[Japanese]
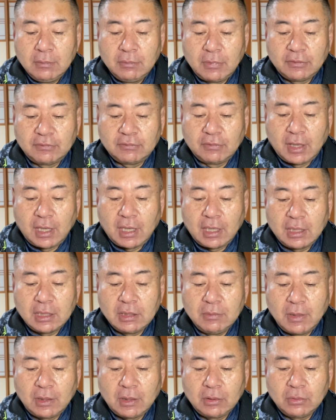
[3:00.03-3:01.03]
まずは
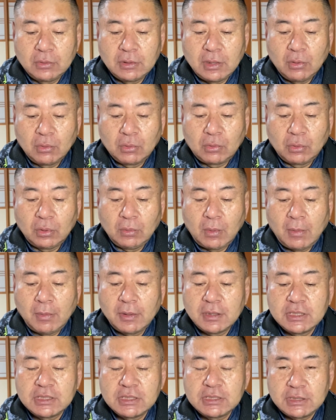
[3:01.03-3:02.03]
今の家をこのま
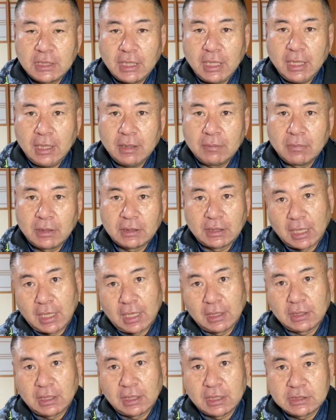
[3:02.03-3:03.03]
まにして、ま
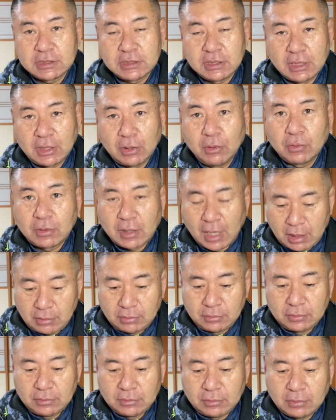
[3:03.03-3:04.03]
た新しい家を買
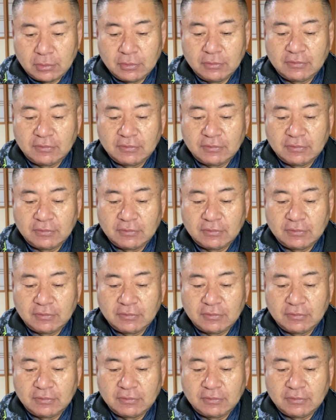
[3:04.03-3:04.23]
うとい